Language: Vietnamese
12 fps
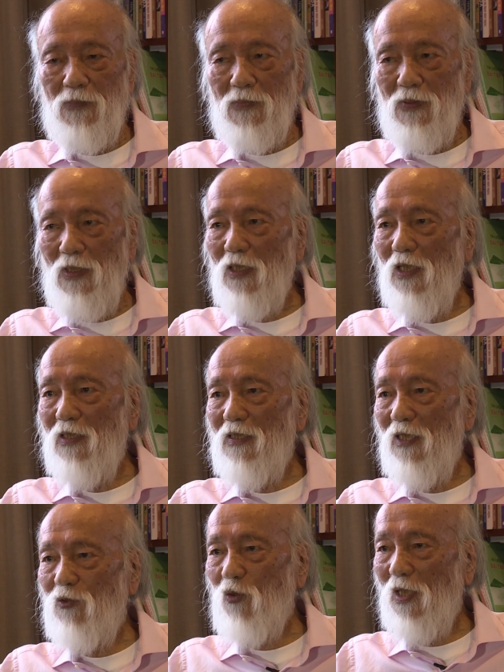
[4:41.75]
Những người
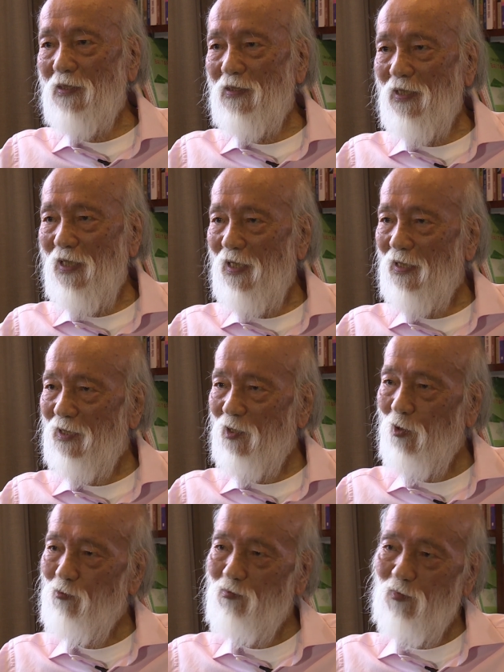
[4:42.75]
dạy toán thì lại
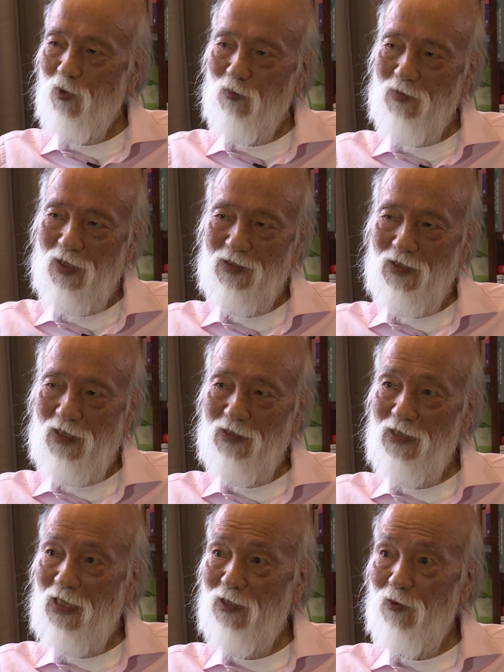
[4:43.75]
không được cứng
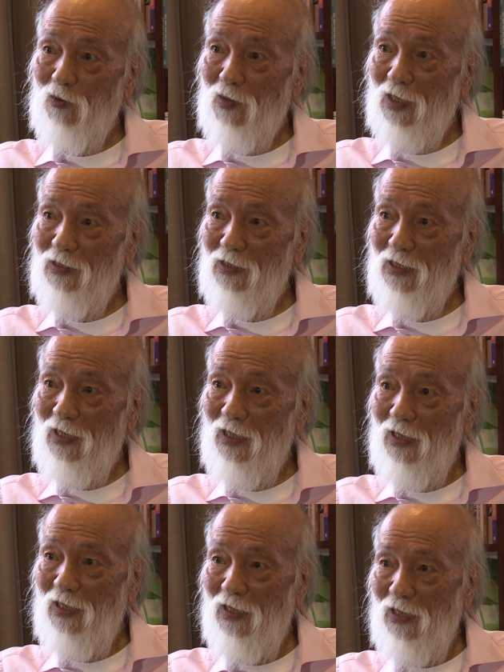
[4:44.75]
nhắc khó khăn như thế.
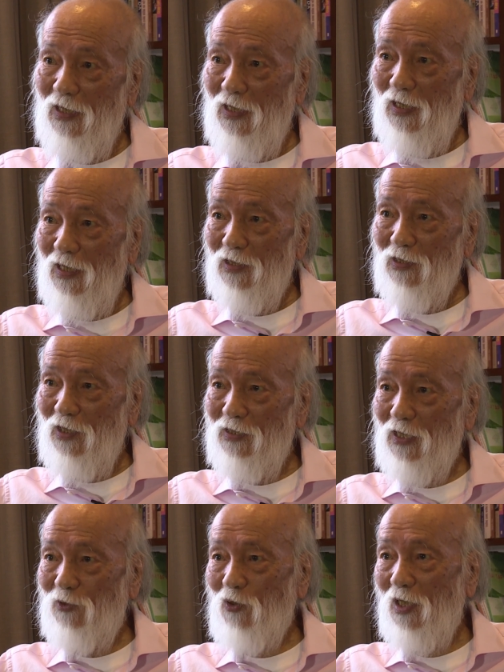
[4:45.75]
Người
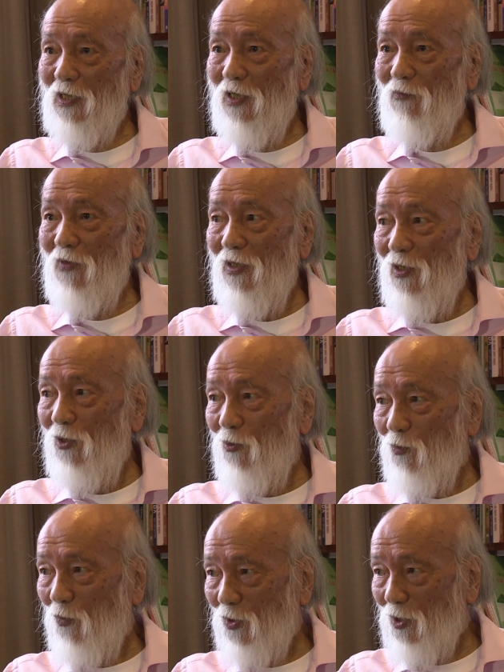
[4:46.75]
dạy toán là
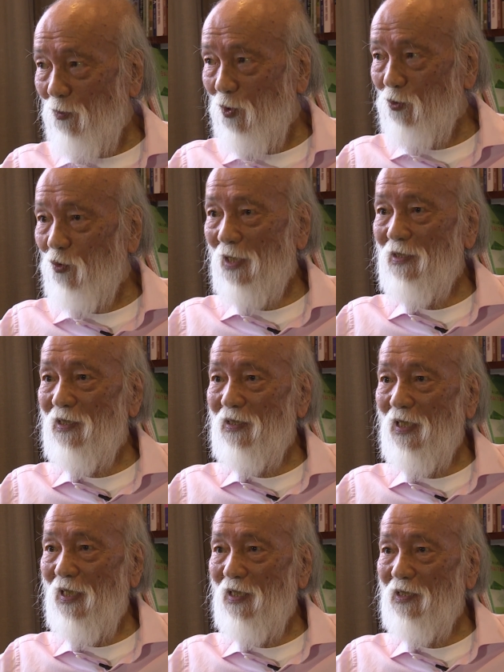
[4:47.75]
một cái môn toán như
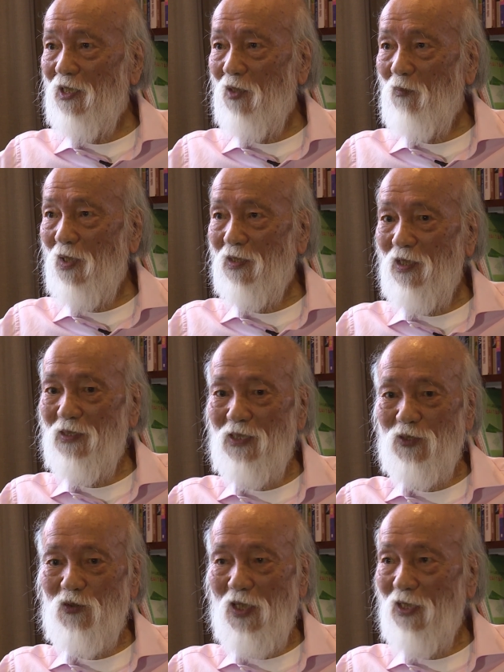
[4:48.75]
thế, nhưng mà người dạy
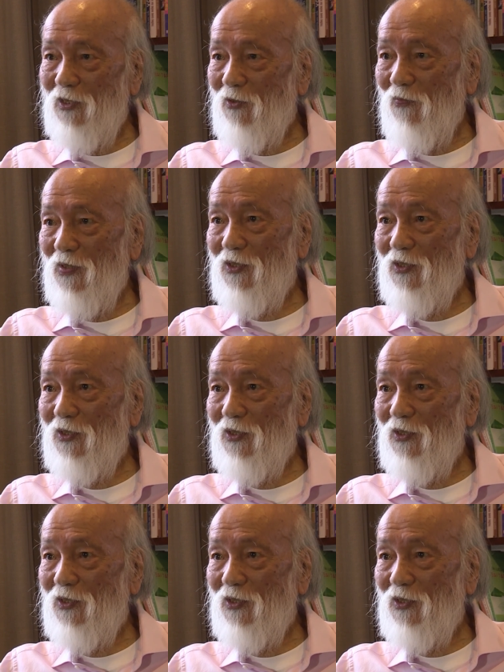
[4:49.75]
toán thì phải